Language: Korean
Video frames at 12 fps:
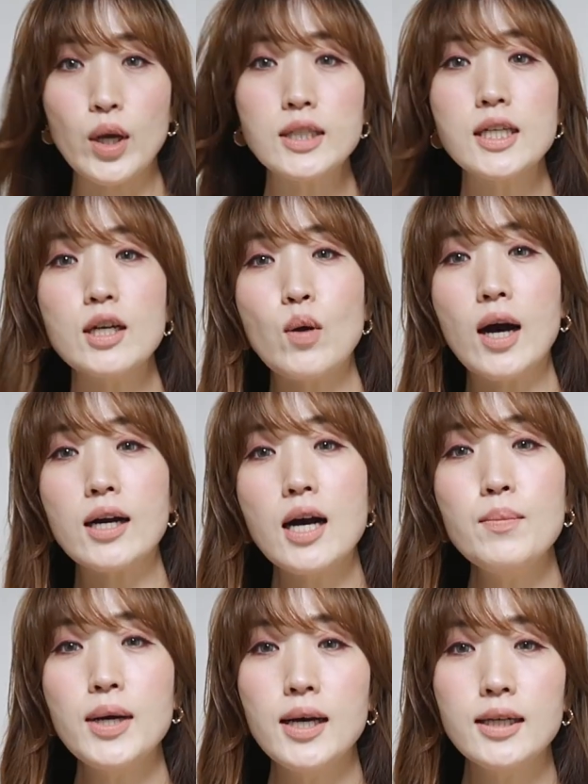굉장히
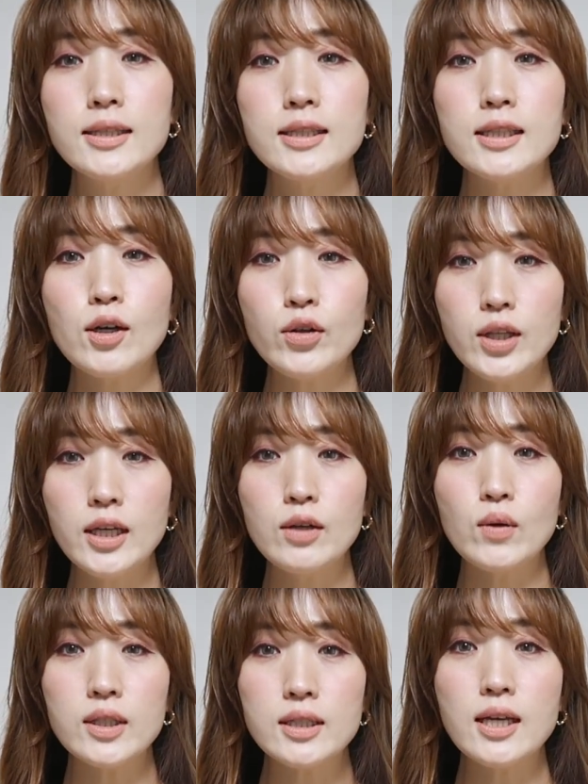과감한
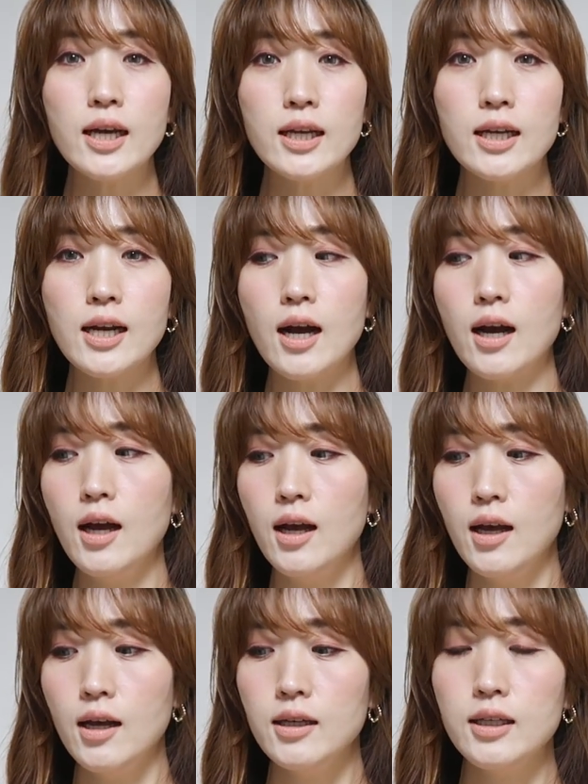커팅과 스타일이라
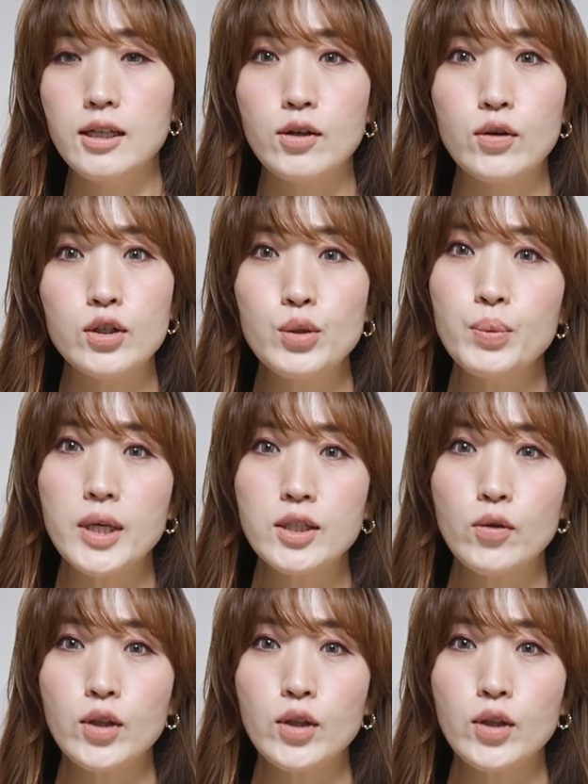이거를 쉽게